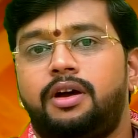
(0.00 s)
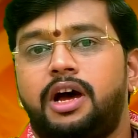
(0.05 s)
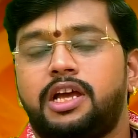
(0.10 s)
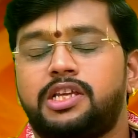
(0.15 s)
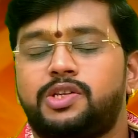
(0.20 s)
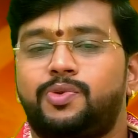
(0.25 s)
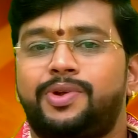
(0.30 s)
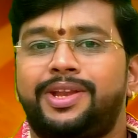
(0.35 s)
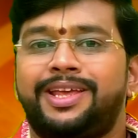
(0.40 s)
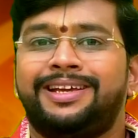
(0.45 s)

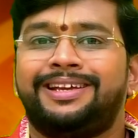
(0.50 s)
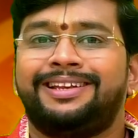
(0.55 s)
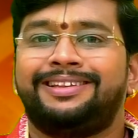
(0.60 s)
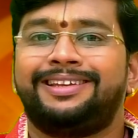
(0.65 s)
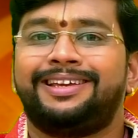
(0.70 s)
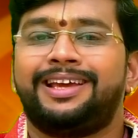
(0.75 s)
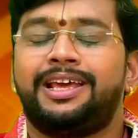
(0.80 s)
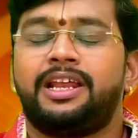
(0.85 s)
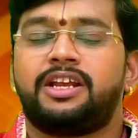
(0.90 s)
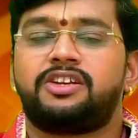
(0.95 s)
அஸ்வினி
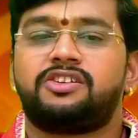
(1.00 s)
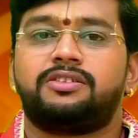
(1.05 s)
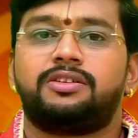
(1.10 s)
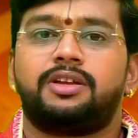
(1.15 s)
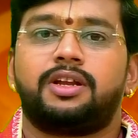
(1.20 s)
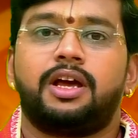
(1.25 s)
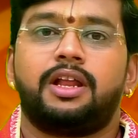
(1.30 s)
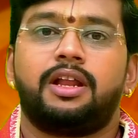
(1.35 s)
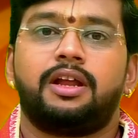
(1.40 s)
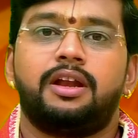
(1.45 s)
கிருத்திகை
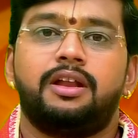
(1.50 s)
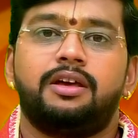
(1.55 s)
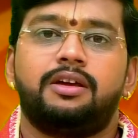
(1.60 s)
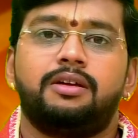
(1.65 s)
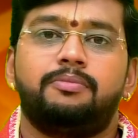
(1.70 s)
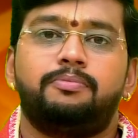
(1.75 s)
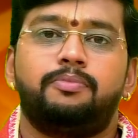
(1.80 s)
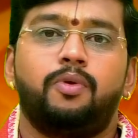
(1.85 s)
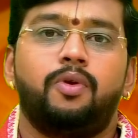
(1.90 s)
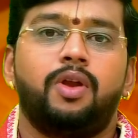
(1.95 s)

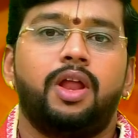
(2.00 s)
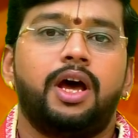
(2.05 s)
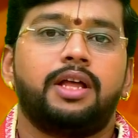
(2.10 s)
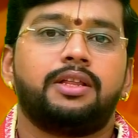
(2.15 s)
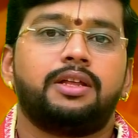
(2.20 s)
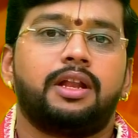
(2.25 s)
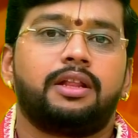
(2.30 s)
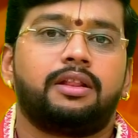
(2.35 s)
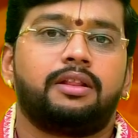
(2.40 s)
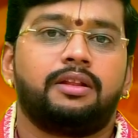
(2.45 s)
நட்சத்திரக்காரங்களுக்கு
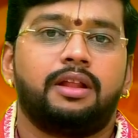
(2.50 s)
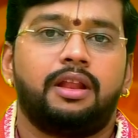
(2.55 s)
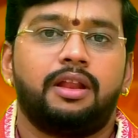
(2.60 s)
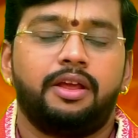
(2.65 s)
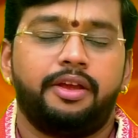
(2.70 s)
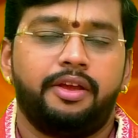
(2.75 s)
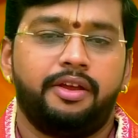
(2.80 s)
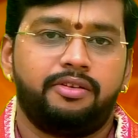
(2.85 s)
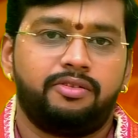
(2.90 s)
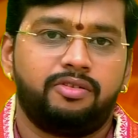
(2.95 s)
பொருளாதாரத்தில்
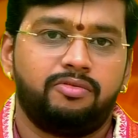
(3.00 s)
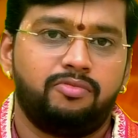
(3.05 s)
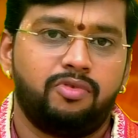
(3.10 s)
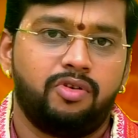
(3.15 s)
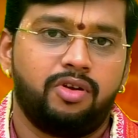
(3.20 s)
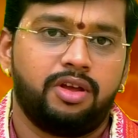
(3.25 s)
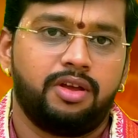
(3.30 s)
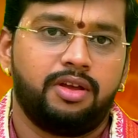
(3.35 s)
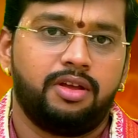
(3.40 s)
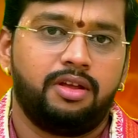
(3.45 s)
நல்ல ஏற்றம்
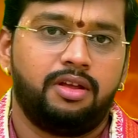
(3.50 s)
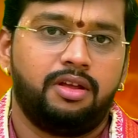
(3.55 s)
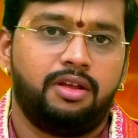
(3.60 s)
உண்டு